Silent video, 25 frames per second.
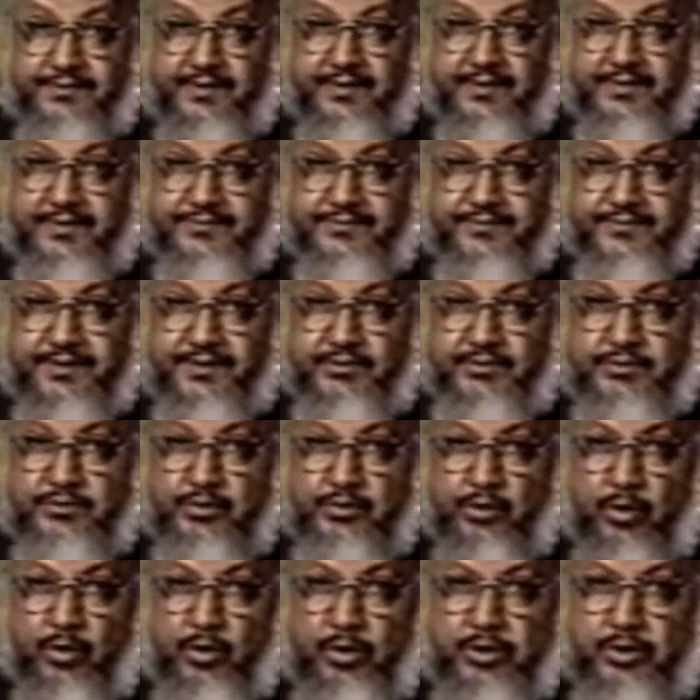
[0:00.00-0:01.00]
इसी तरह
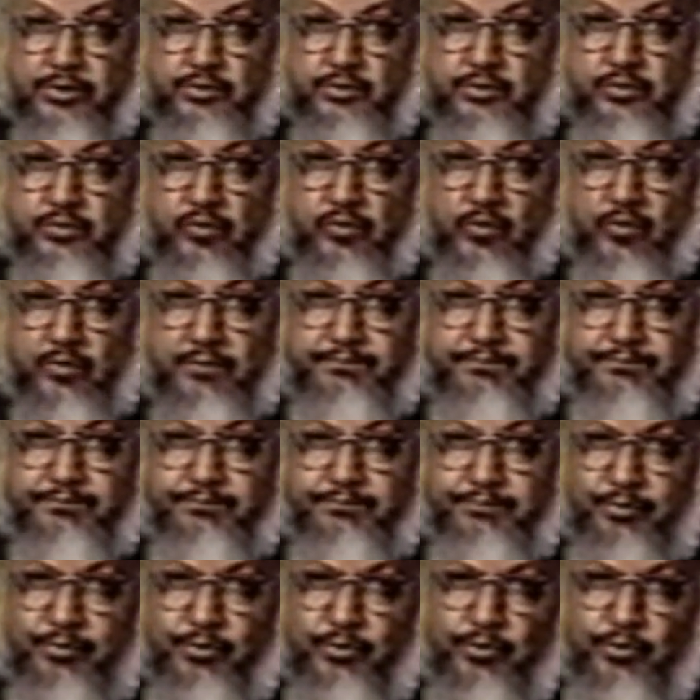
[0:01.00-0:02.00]
से दौलत
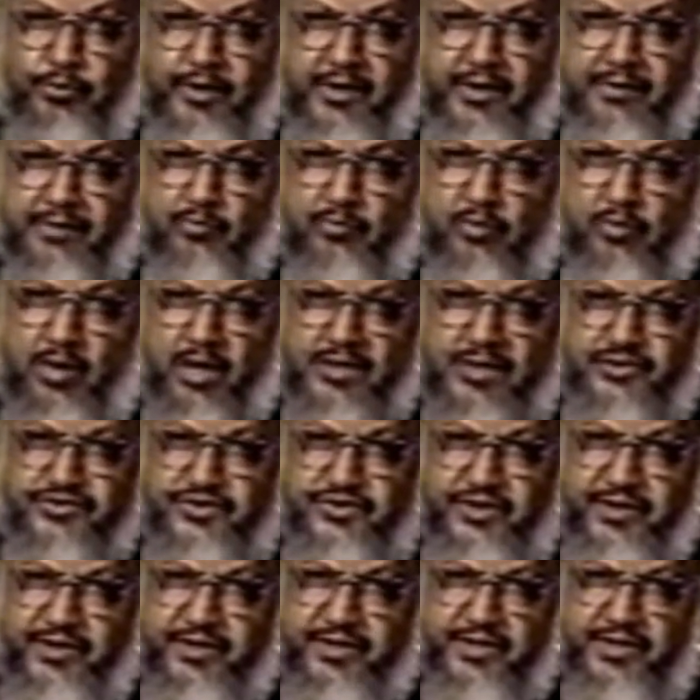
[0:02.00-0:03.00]
को पूरे
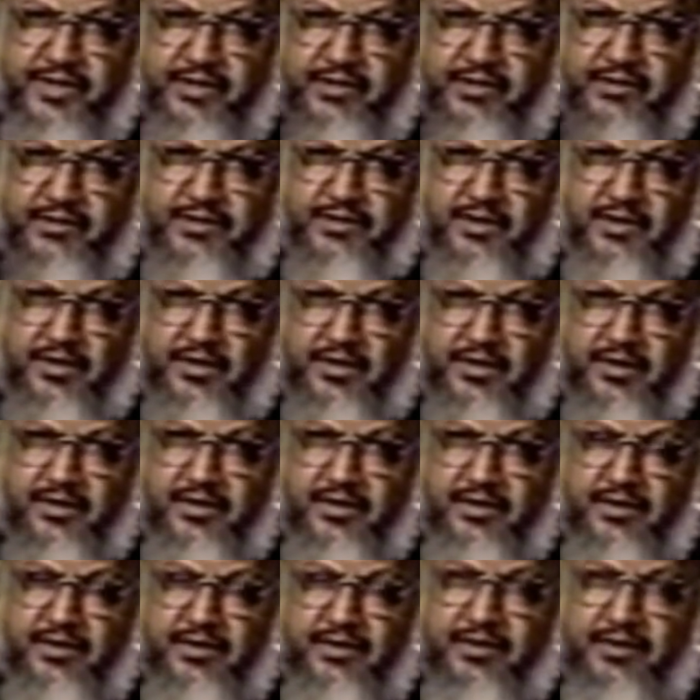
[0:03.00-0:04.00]
मुआशरे के
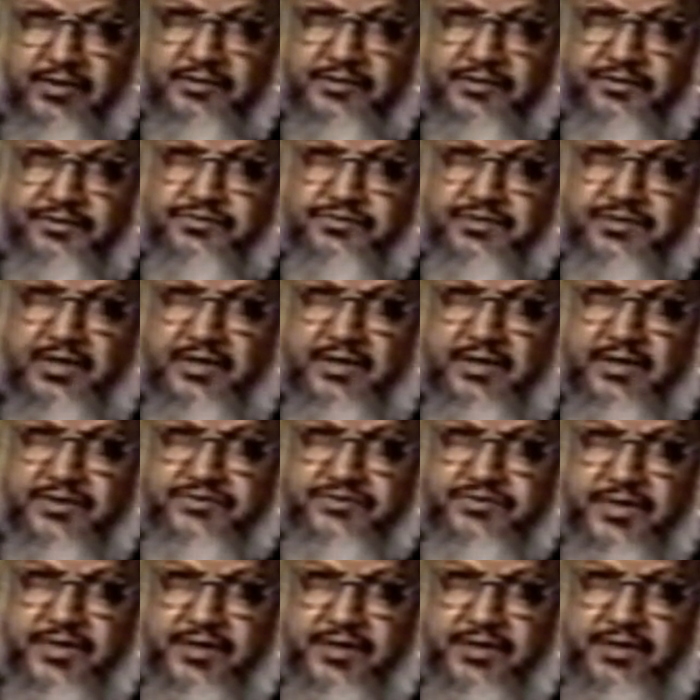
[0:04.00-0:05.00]
अंदर गर्दिश
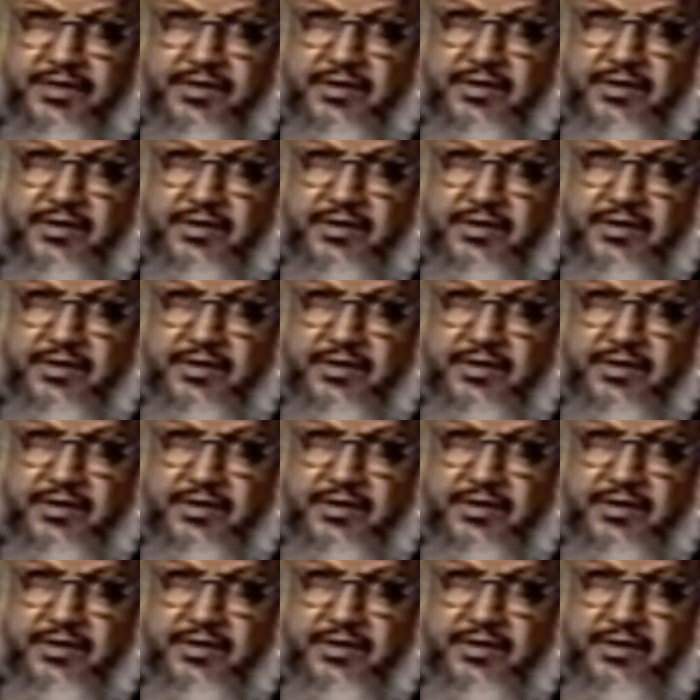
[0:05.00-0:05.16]
करना